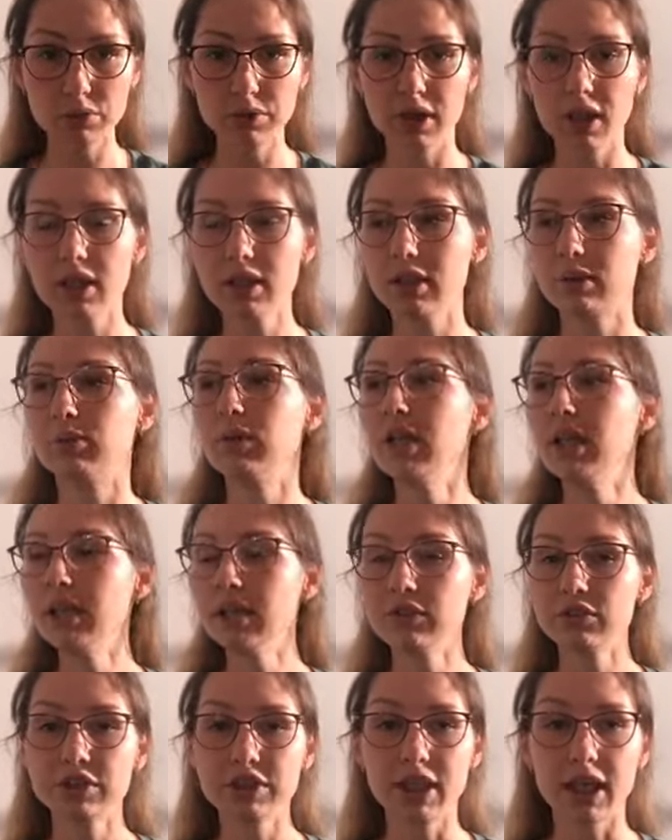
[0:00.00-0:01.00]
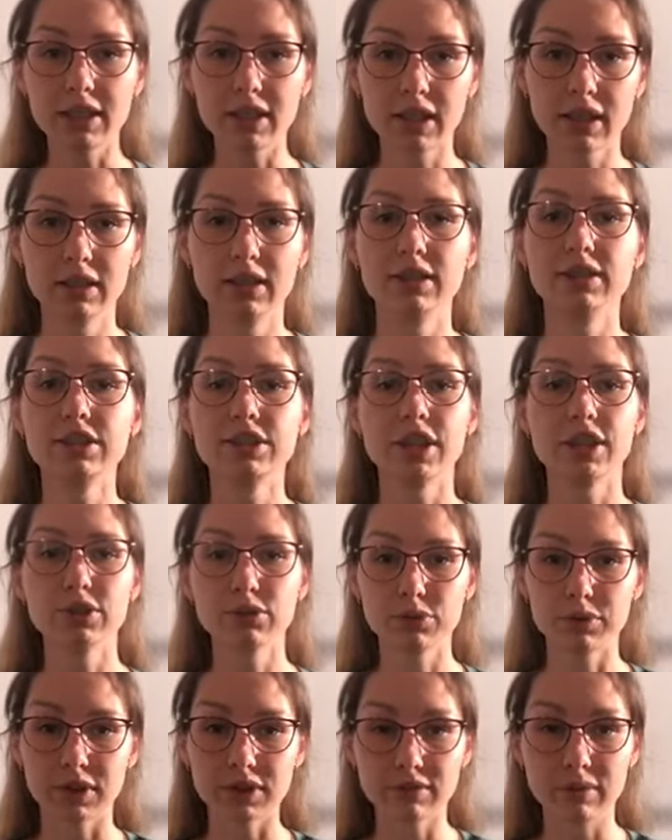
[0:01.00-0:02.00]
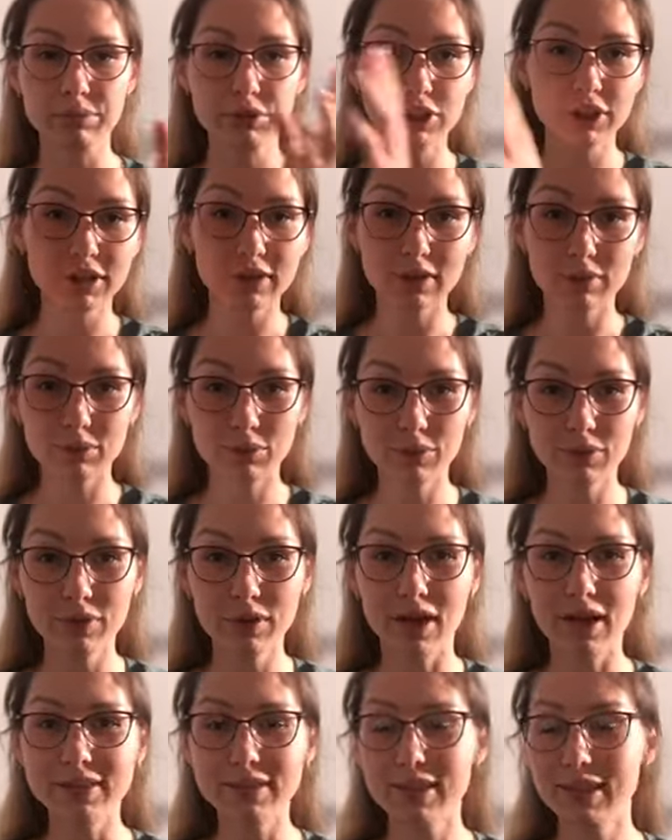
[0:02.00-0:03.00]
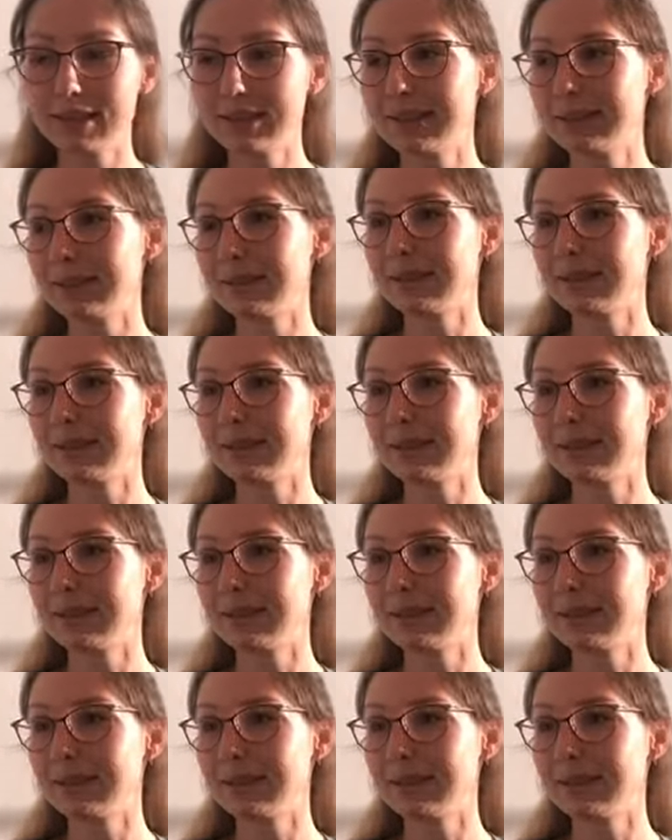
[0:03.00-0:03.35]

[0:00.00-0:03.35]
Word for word: да, там в Штатах она сейчас у нас вообще нам грозят,